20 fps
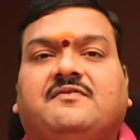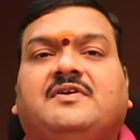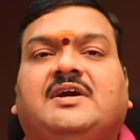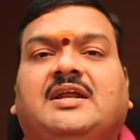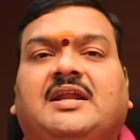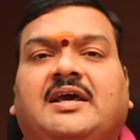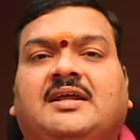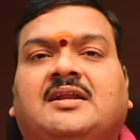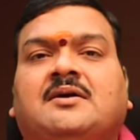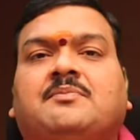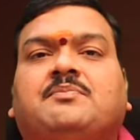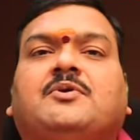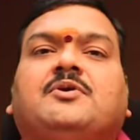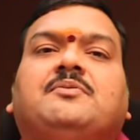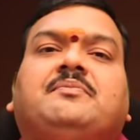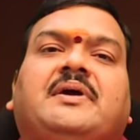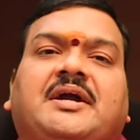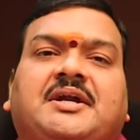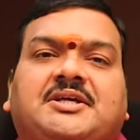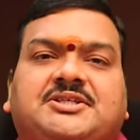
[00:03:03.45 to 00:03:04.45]
వీలైనప్పుడు
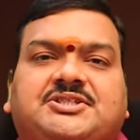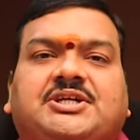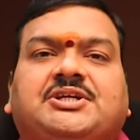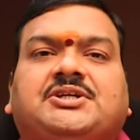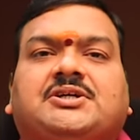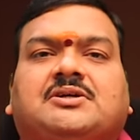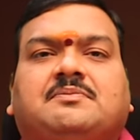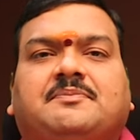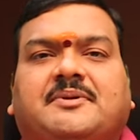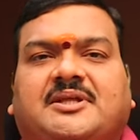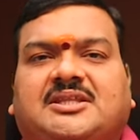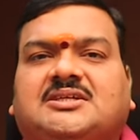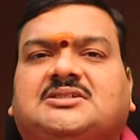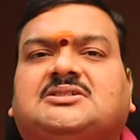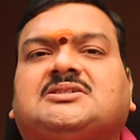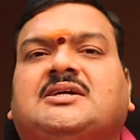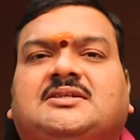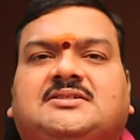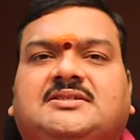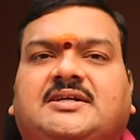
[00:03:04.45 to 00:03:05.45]
మేడి చెట్టుకు
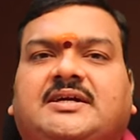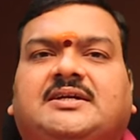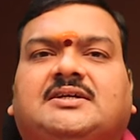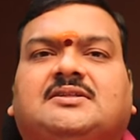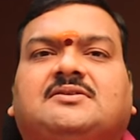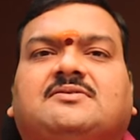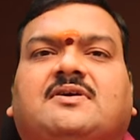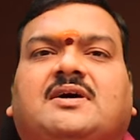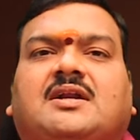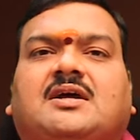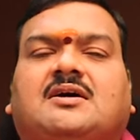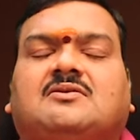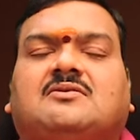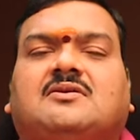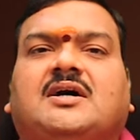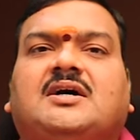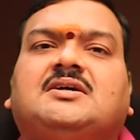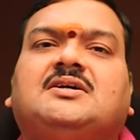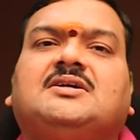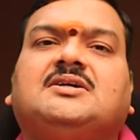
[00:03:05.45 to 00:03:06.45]
ప్రదక్షిణలు చేయటం ద్వారా
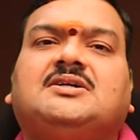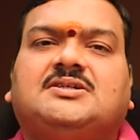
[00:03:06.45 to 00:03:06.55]
కూడా